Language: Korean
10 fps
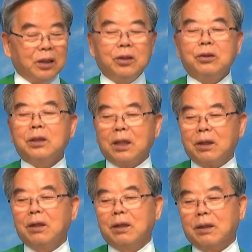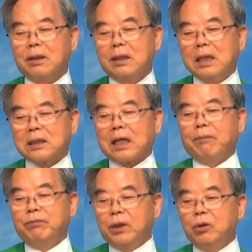이르기를
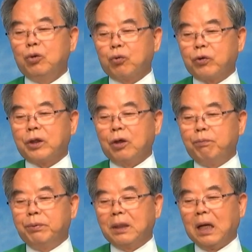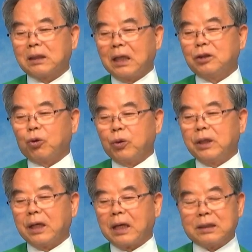3년 6개월 비가 다시
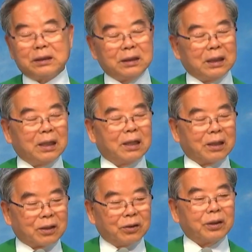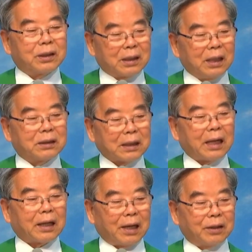올 때까지 그렇게
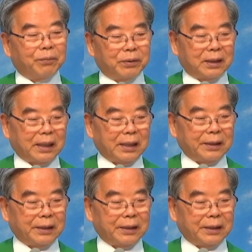살아간 겁니다.